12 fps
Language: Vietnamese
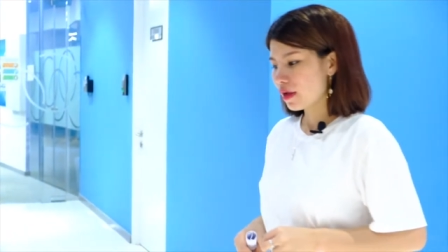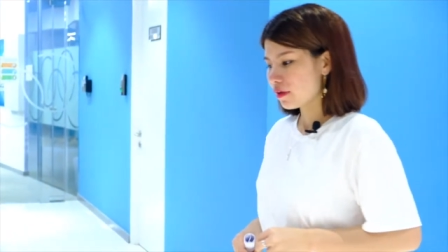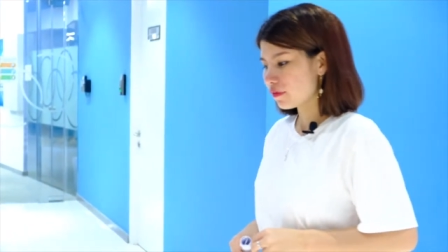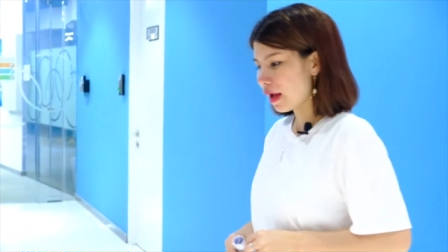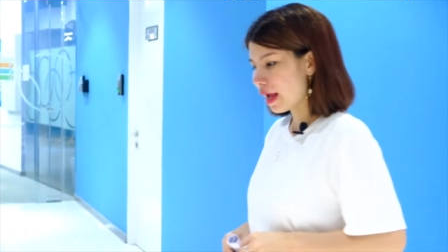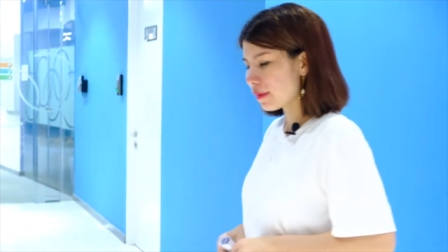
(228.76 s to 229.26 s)

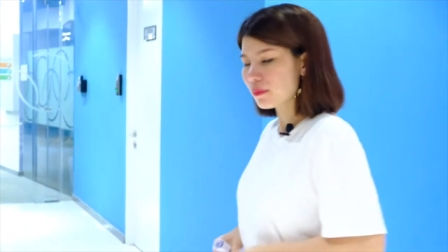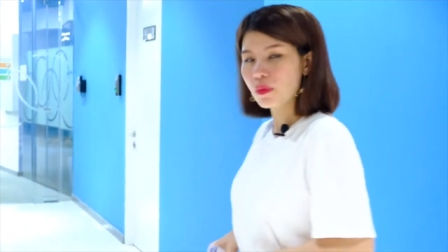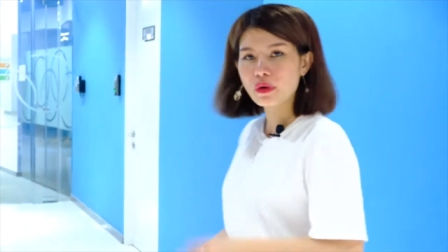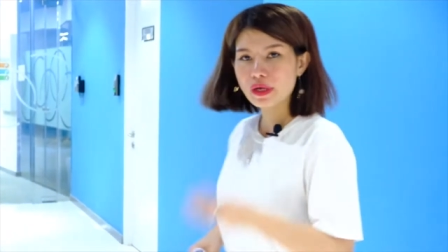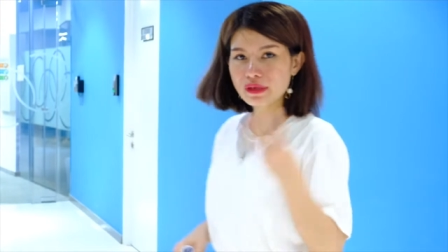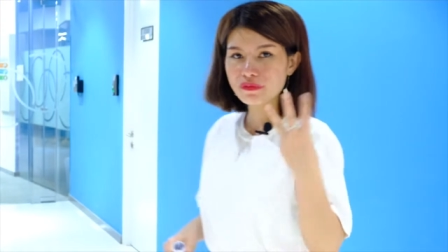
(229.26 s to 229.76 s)
Và
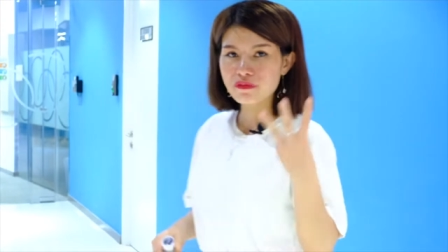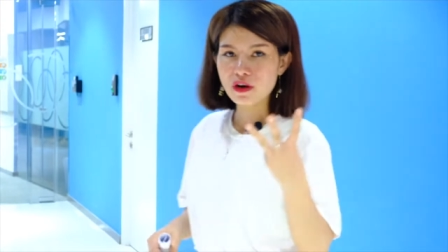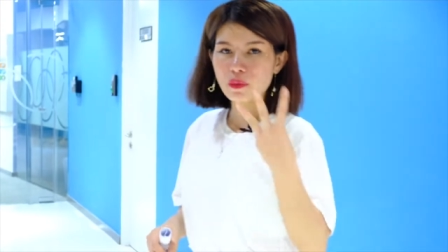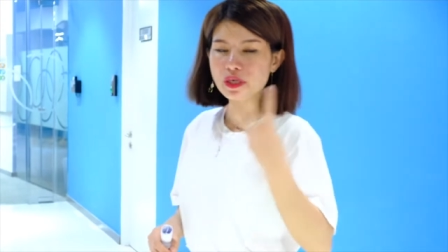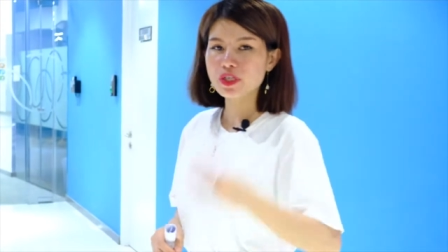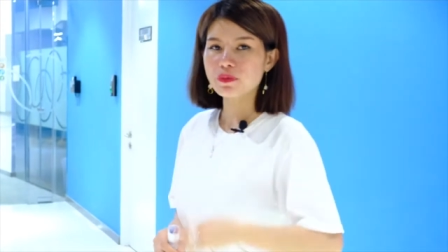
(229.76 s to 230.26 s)
một cái
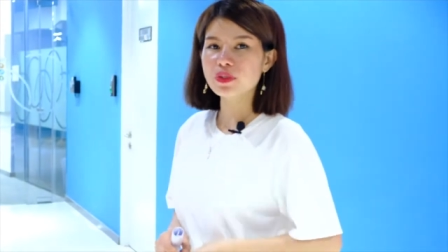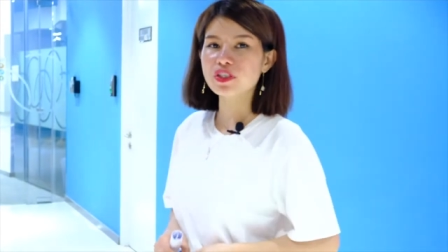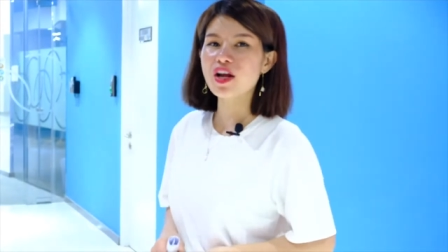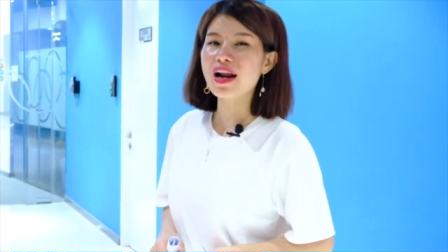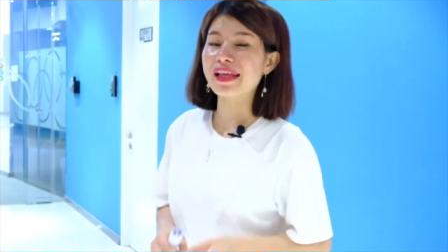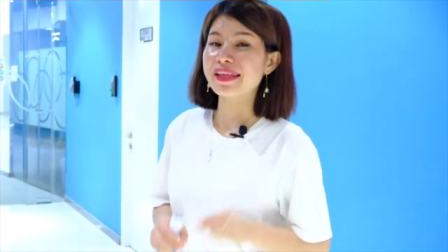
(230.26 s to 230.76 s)
phần quan trọng nữa
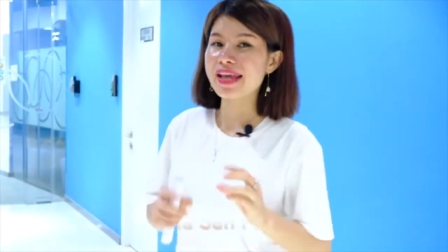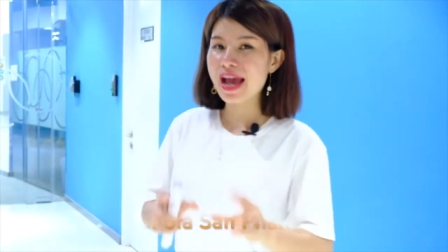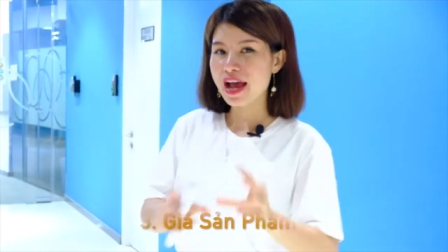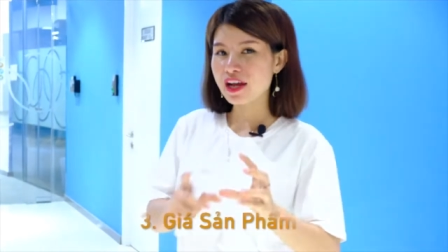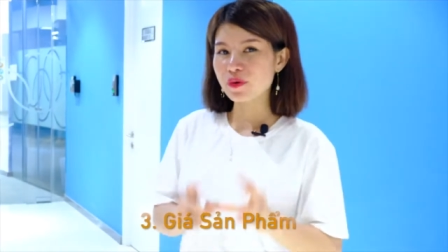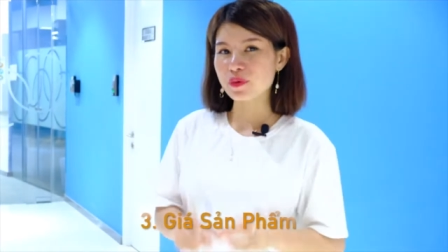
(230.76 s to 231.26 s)
đó là
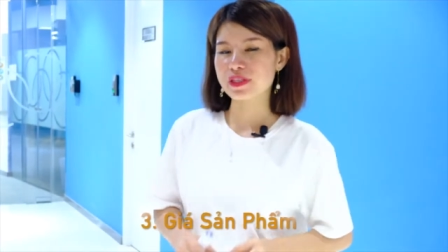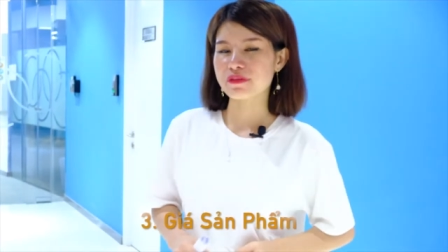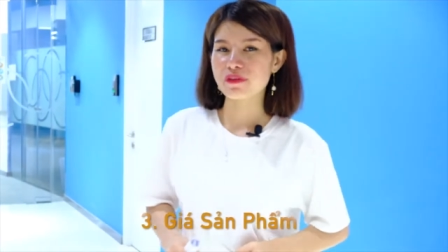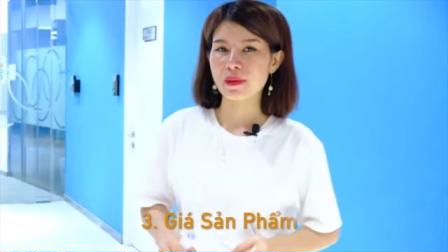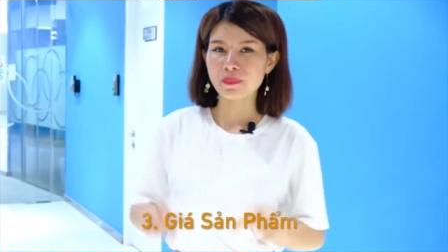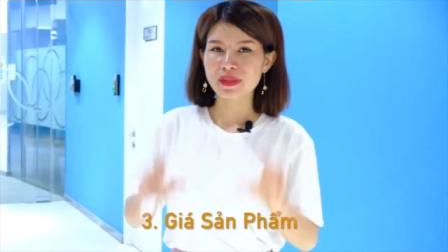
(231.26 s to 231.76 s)
giá của sản
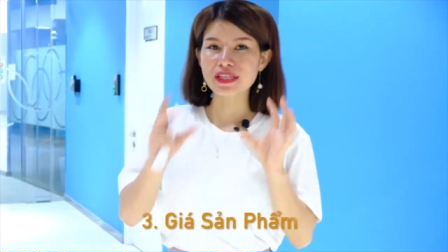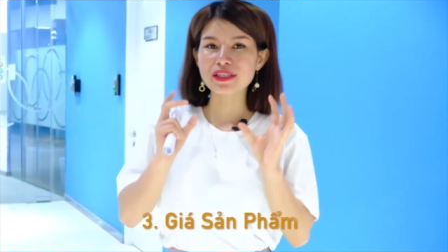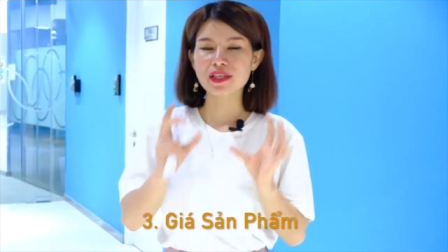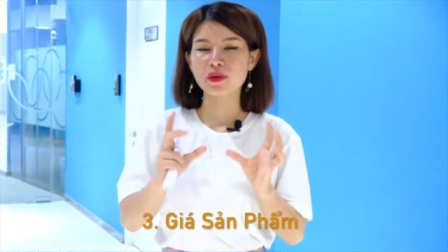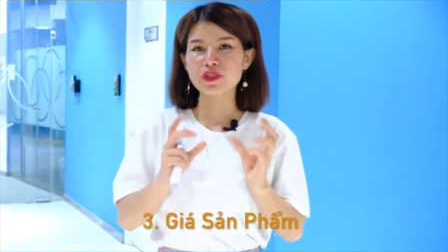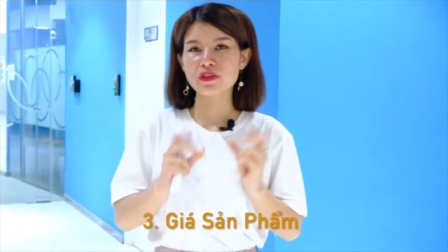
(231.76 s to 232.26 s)
phẩm, giá
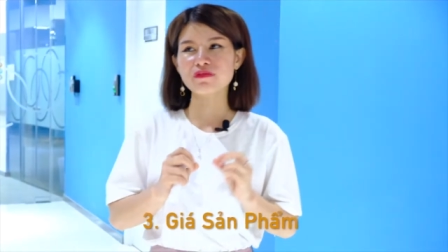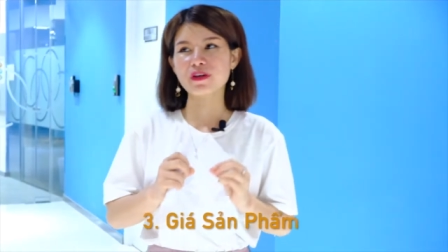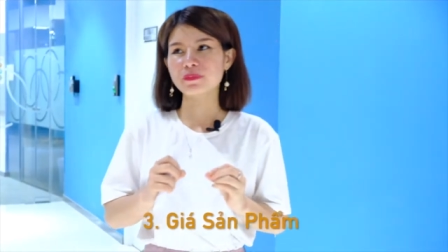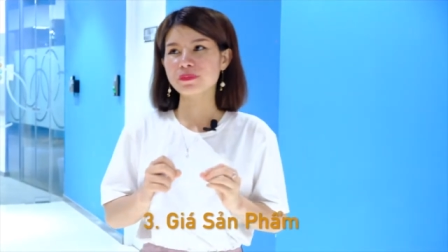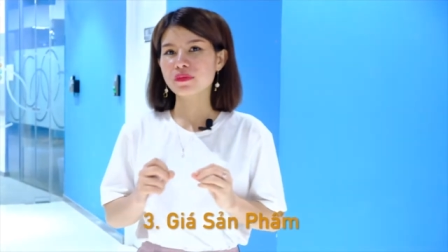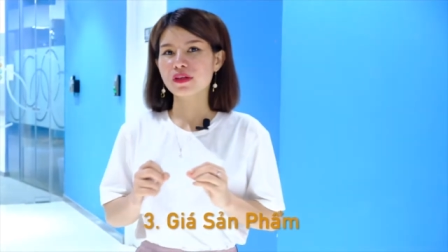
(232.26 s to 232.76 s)
trị của sản phẩm.